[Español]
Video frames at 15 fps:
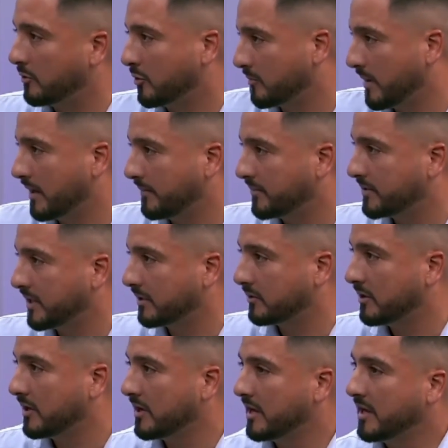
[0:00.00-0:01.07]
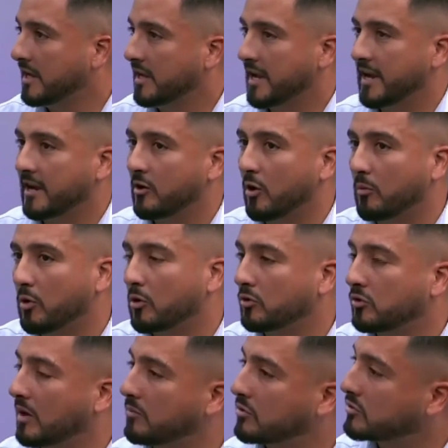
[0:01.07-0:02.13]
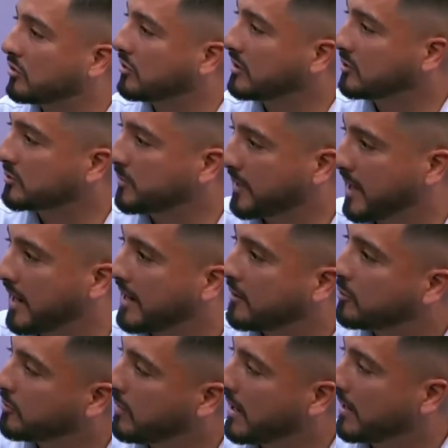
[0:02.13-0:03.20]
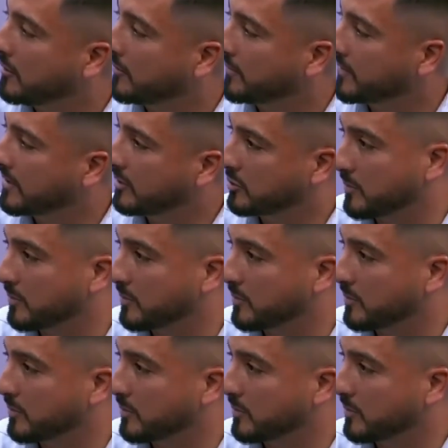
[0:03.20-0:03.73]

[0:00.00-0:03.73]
normal, ¿cierto? Eh, como contamos con hospedaje urbano, los